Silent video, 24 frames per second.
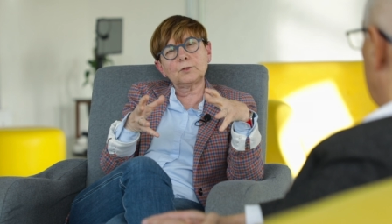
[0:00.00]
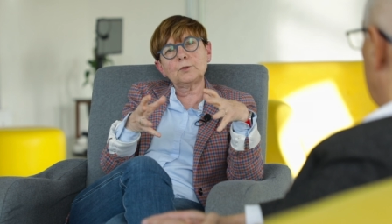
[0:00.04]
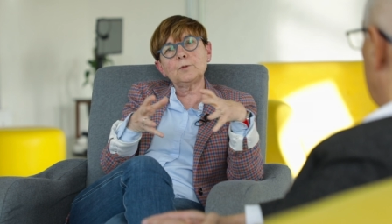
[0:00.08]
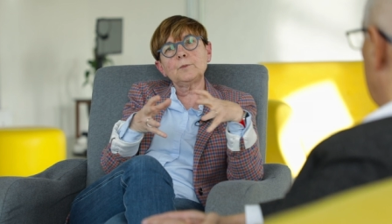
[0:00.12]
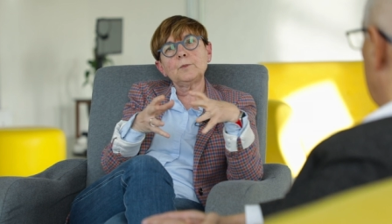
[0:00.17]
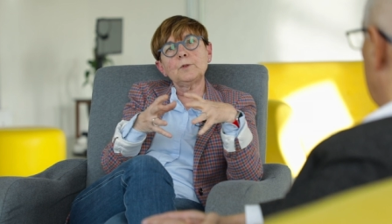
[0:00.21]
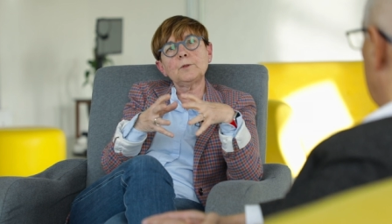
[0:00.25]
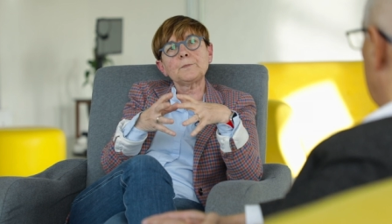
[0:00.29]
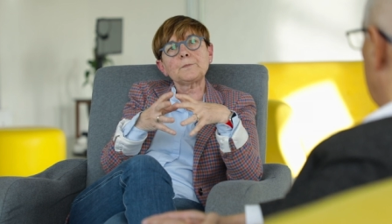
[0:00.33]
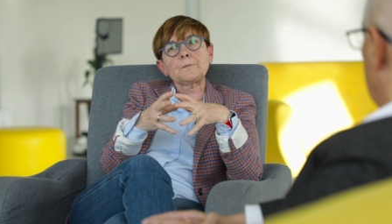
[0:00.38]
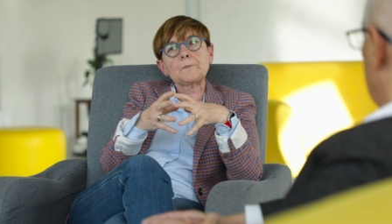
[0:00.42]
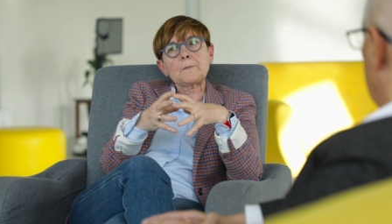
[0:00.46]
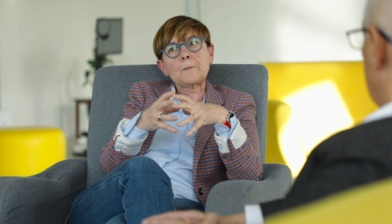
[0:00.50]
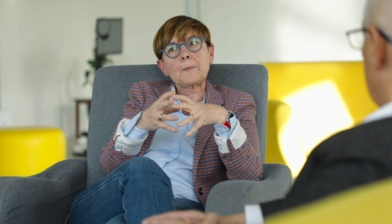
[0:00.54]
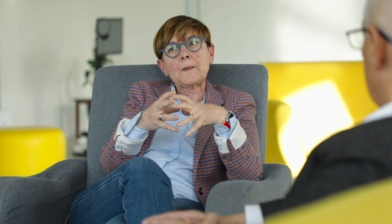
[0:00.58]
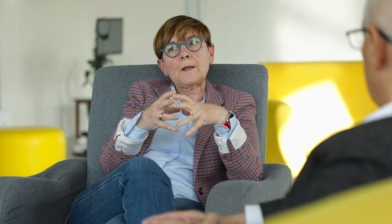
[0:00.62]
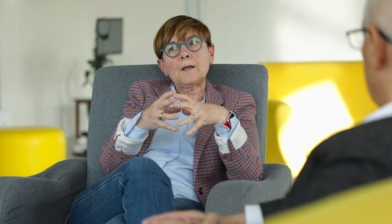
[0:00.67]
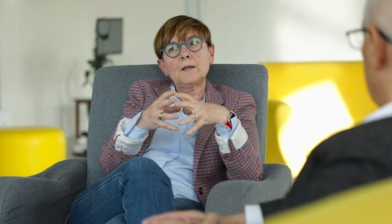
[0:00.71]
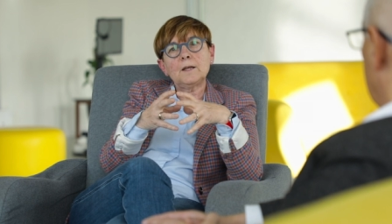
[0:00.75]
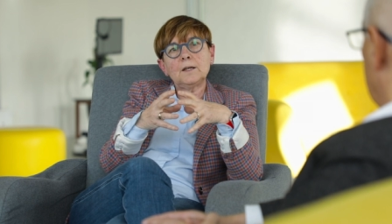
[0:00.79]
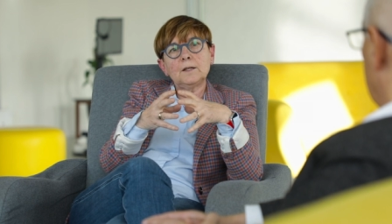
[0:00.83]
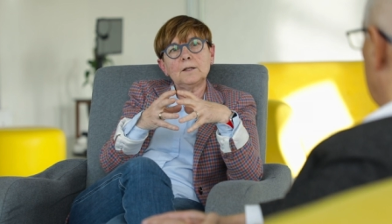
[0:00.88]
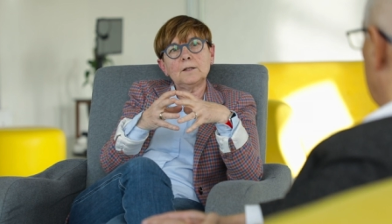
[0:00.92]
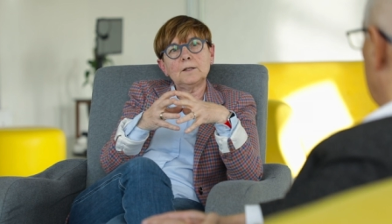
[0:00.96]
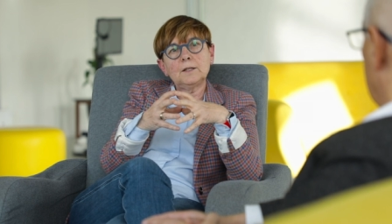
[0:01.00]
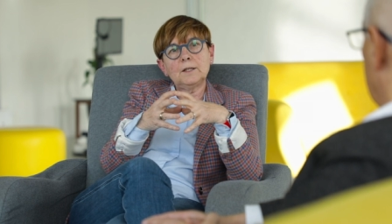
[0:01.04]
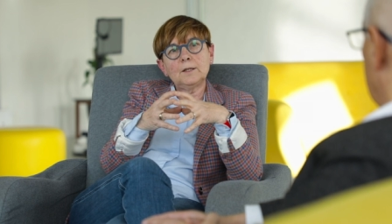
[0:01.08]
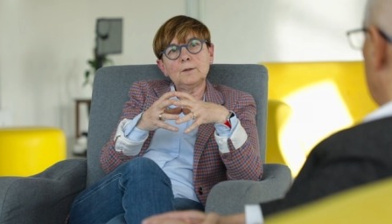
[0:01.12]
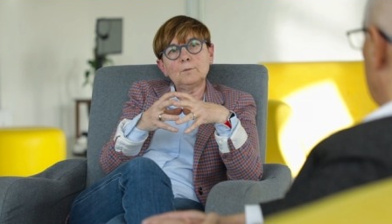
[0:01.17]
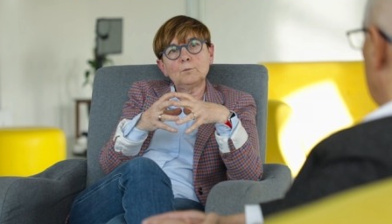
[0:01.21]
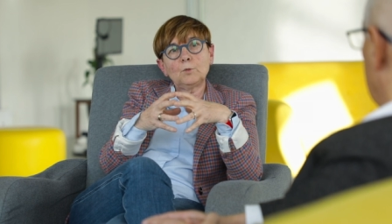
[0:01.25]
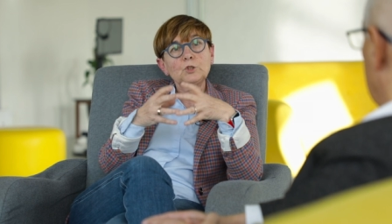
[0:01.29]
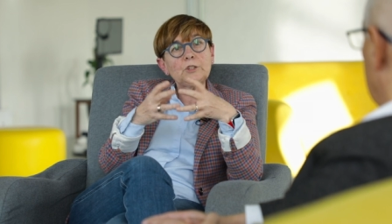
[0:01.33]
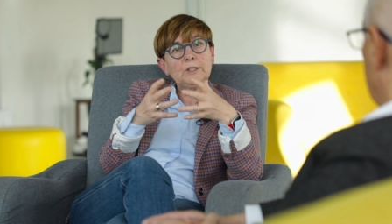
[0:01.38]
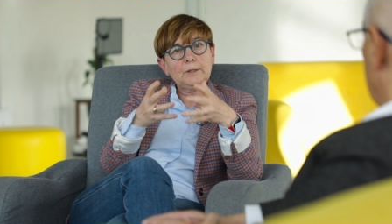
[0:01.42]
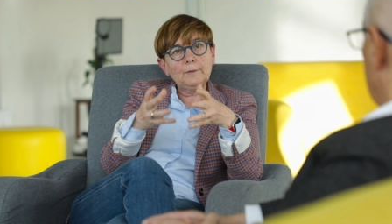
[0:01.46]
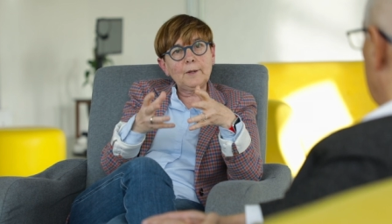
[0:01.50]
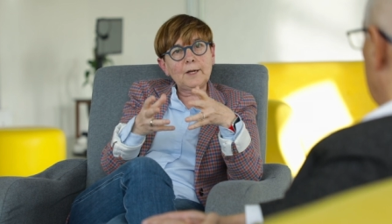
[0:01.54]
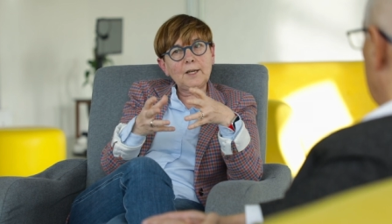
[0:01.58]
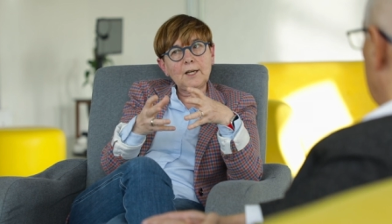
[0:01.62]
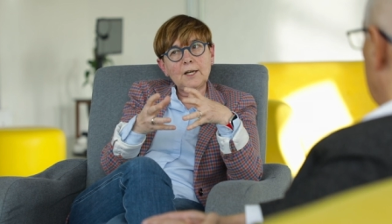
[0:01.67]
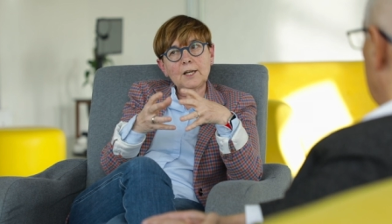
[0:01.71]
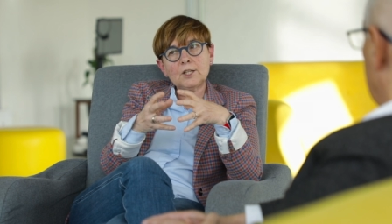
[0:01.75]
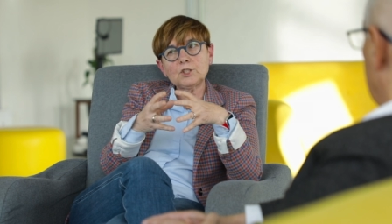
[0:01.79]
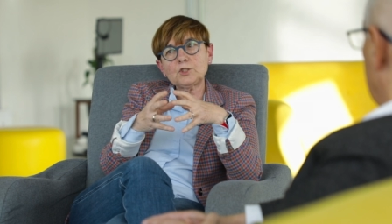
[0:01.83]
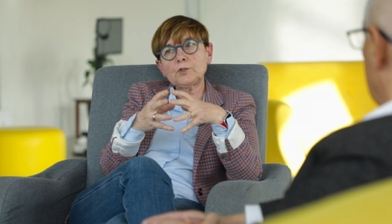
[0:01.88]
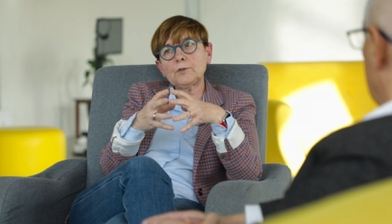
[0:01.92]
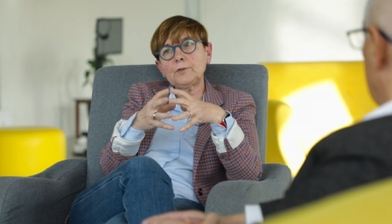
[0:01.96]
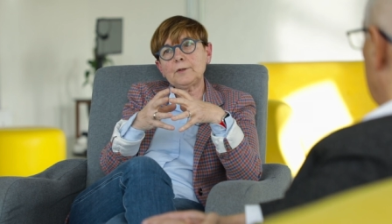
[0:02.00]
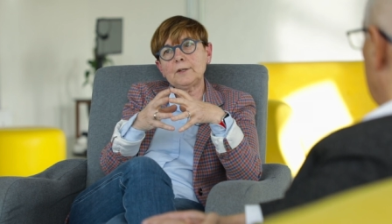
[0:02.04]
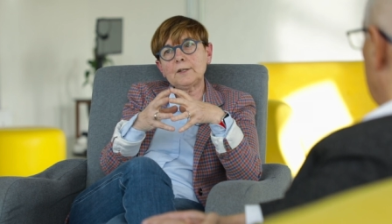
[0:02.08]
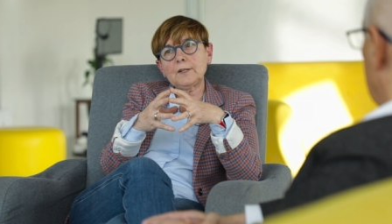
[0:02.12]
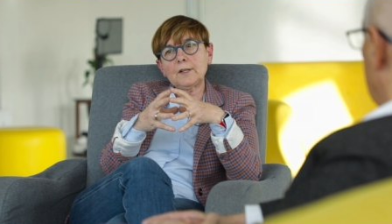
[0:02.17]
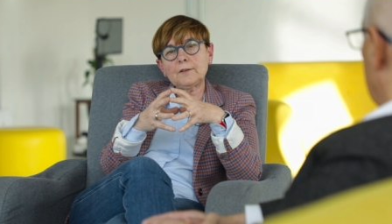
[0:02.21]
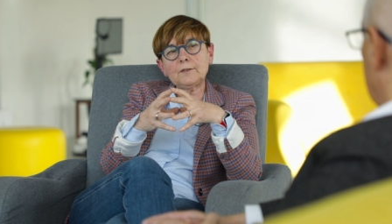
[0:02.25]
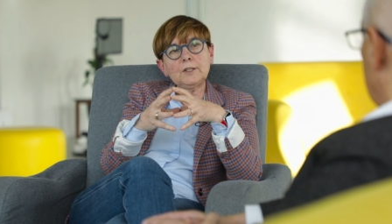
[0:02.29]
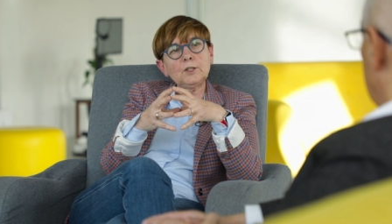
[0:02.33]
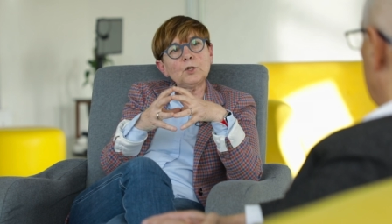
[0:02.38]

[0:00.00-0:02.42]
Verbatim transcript: ¿Cómo eh, motivar a la sociedad